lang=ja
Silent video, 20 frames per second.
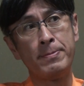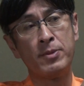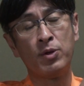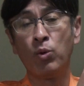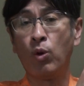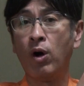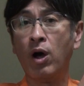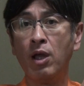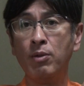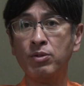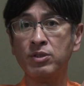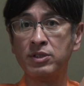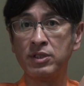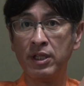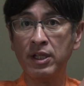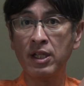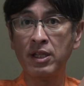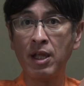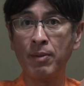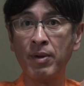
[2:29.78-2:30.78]
うん、老廃物
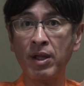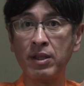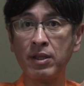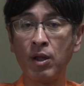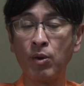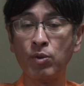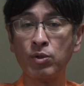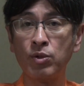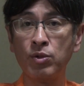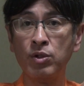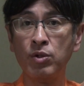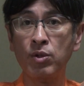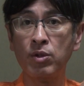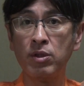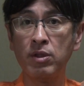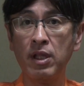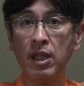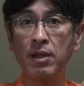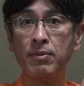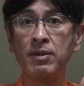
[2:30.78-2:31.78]
がね溜まったことによっ
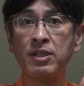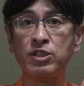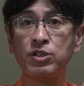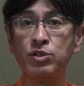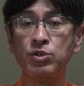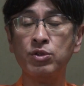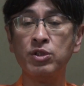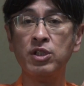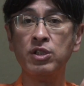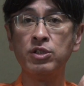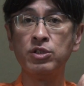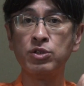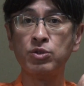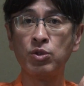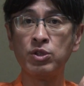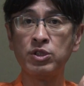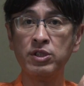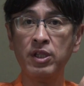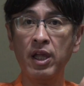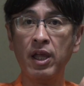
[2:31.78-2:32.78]
て、まあ、子宮筋腫
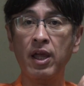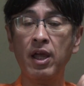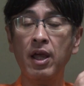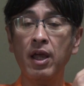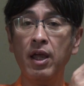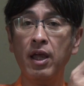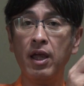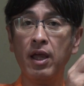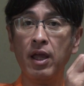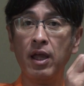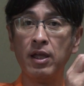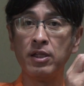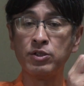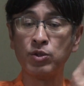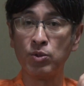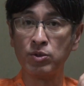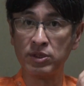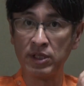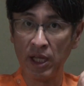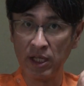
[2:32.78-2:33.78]
として、えー、
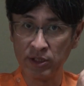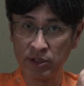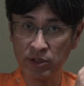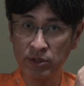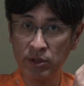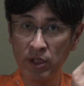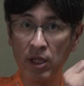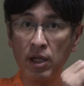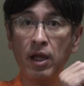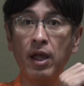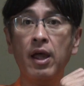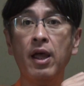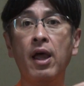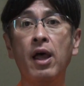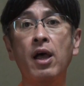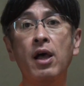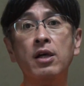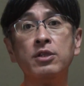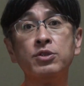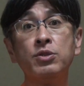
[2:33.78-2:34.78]
存在する。
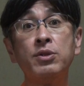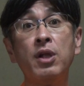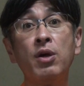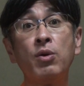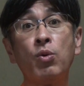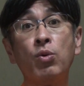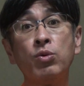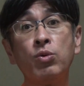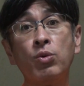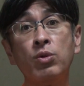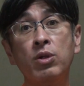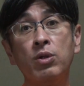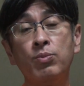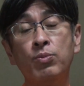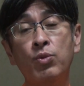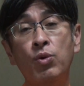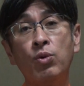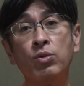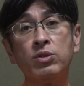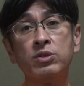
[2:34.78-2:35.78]
えそんなこと
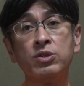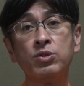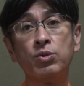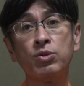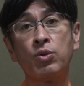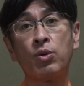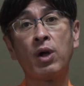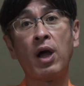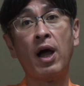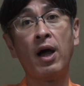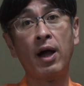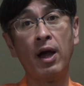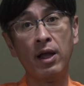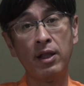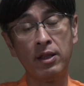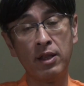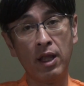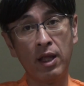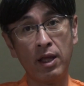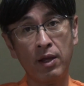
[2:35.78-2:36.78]
もちょっと考
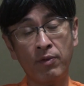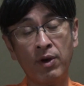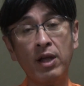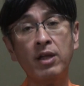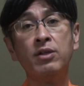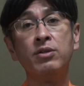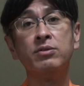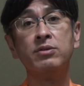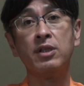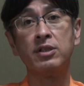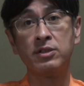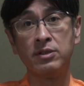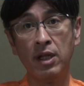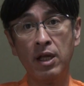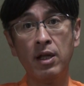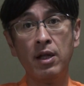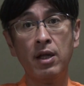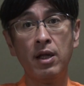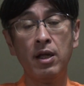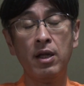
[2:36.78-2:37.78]
えてはいるんです
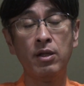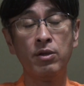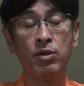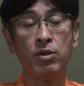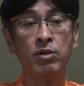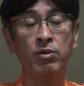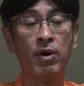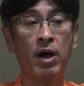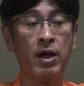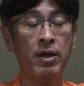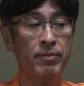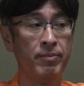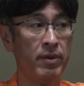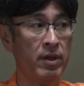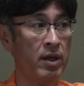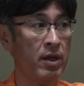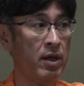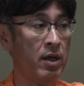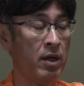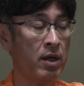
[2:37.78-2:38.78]
ね。えというのは、
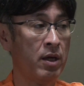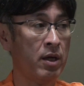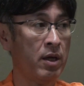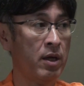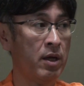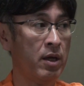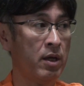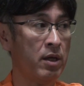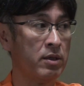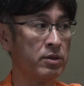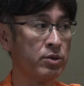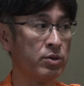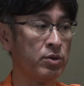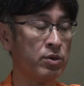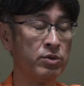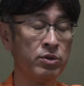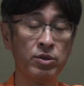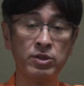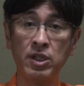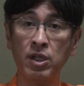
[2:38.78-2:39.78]
えー、その
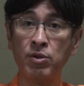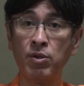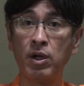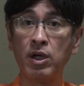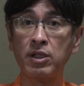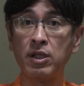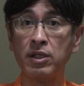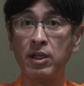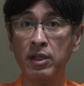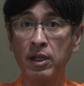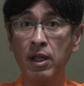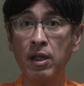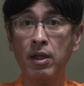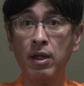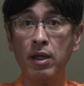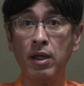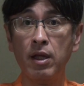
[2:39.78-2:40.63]
女性の方でね